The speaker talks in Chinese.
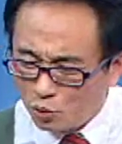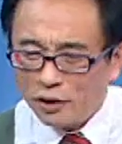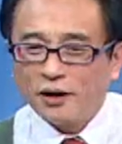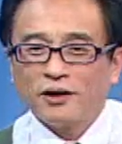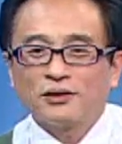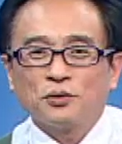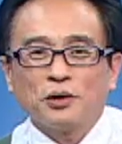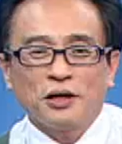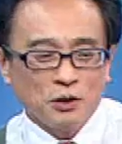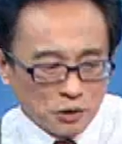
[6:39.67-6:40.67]
对
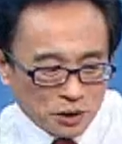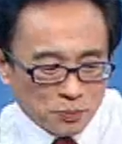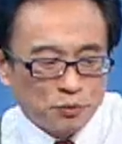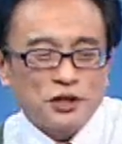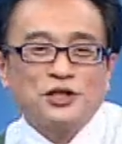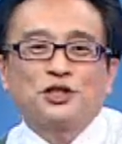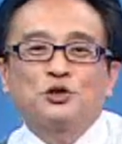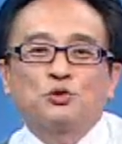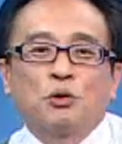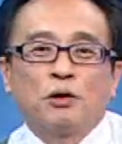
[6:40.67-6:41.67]
对，因为你不会执
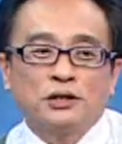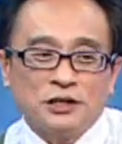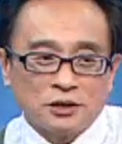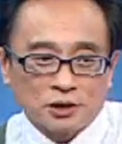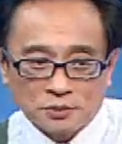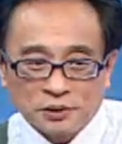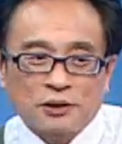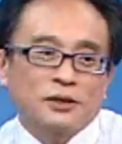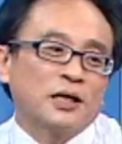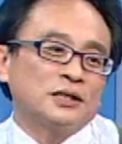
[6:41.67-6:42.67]
着，你知道什么
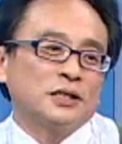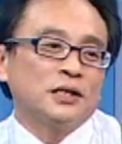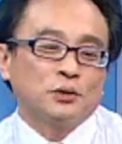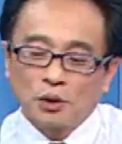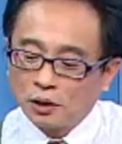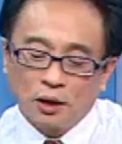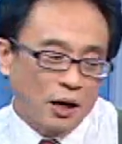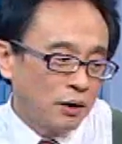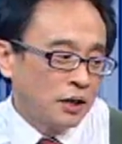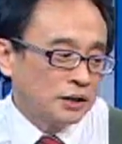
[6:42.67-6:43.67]
叫当机立断哦，
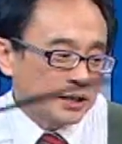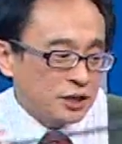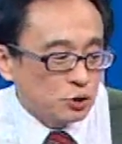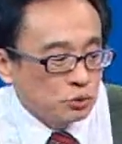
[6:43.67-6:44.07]
好，那指